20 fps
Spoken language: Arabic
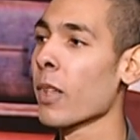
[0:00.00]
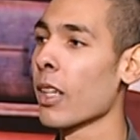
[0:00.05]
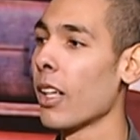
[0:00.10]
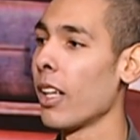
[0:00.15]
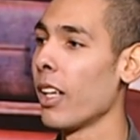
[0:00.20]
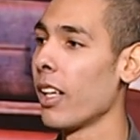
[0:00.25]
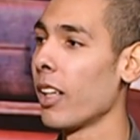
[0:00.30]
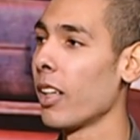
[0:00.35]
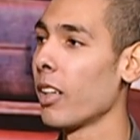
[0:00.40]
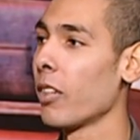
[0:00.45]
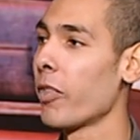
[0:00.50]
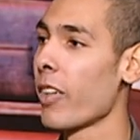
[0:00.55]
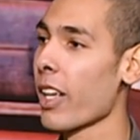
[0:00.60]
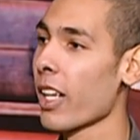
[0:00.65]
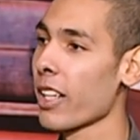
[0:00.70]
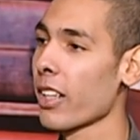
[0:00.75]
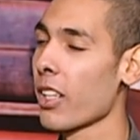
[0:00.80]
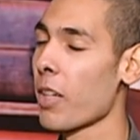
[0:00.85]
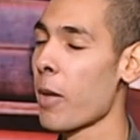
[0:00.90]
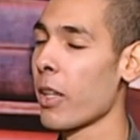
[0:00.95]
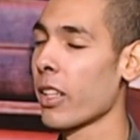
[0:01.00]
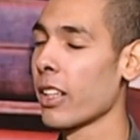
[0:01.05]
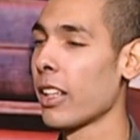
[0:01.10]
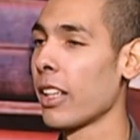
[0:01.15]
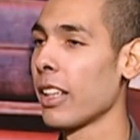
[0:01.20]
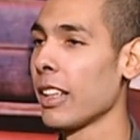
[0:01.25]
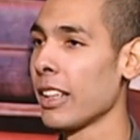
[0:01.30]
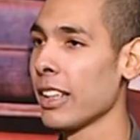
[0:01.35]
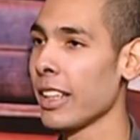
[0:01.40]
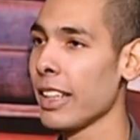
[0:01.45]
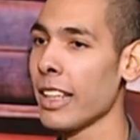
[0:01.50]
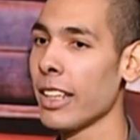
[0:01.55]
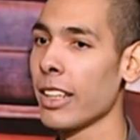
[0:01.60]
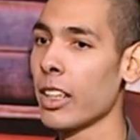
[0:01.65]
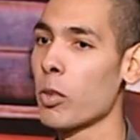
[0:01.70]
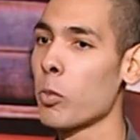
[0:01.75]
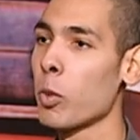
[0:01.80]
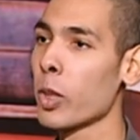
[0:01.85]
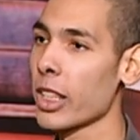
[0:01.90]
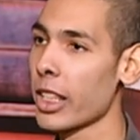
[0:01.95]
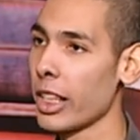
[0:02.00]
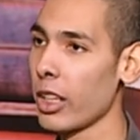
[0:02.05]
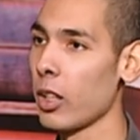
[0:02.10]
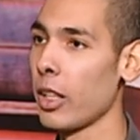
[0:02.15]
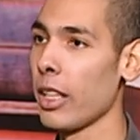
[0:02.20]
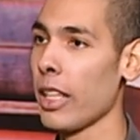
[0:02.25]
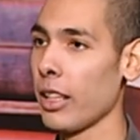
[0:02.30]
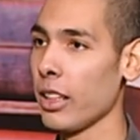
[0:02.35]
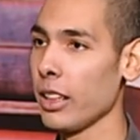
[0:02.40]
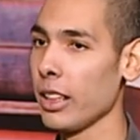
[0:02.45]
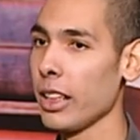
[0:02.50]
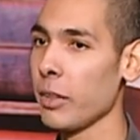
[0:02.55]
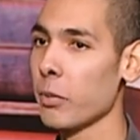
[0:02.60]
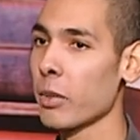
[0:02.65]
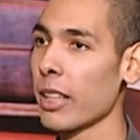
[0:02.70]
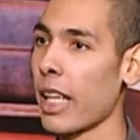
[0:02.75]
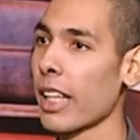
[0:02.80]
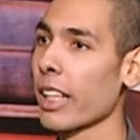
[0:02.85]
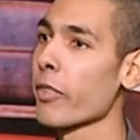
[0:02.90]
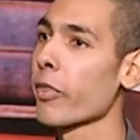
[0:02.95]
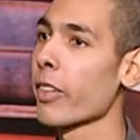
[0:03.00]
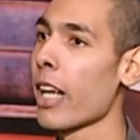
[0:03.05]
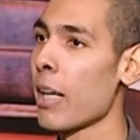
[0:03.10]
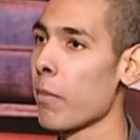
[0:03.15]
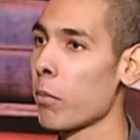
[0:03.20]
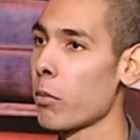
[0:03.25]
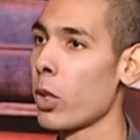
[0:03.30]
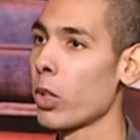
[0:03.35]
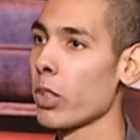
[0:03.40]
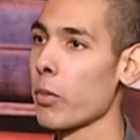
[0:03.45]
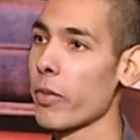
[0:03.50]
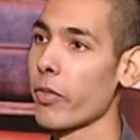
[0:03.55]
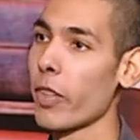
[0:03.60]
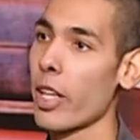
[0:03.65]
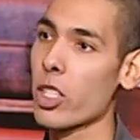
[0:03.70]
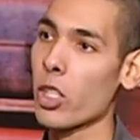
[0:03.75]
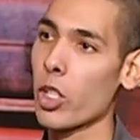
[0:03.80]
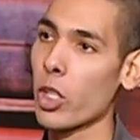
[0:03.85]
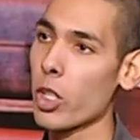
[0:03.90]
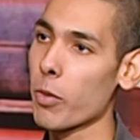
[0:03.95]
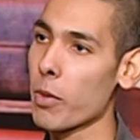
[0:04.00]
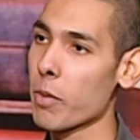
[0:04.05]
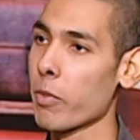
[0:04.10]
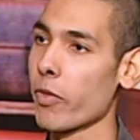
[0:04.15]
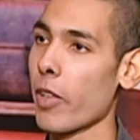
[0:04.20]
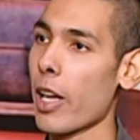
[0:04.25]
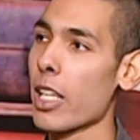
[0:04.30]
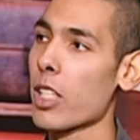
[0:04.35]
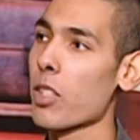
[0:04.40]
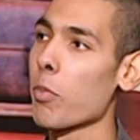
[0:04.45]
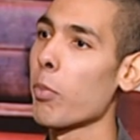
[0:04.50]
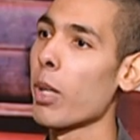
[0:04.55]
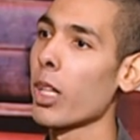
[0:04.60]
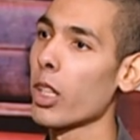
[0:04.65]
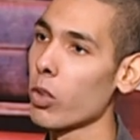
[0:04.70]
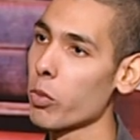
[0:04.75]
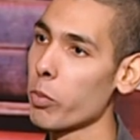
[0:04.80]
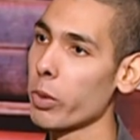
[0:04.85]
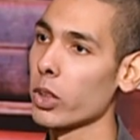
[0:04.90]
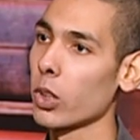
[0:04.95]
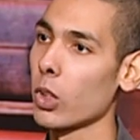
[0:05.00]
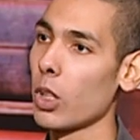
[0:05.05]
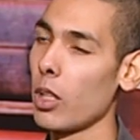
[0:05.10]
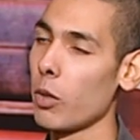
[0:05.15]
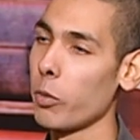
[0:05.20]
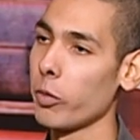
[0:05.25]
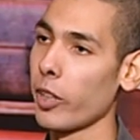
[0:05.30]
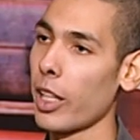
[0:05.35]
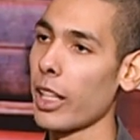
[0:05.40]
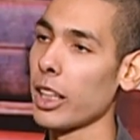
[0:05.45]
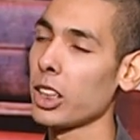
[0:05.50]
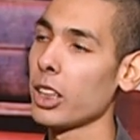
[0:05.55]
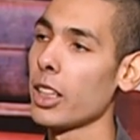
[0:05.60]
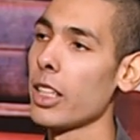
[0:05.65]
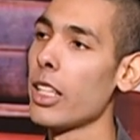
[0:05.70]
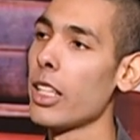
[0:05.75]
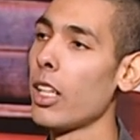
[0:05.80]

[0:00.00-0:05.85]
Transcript: آه، الفرق طبعا ان دي ريموتلي يعني دي بتتحكم فيها عن بعد ما فيهاش هيومن ما فيهاش بايلوت بيسوق او ما فيهاش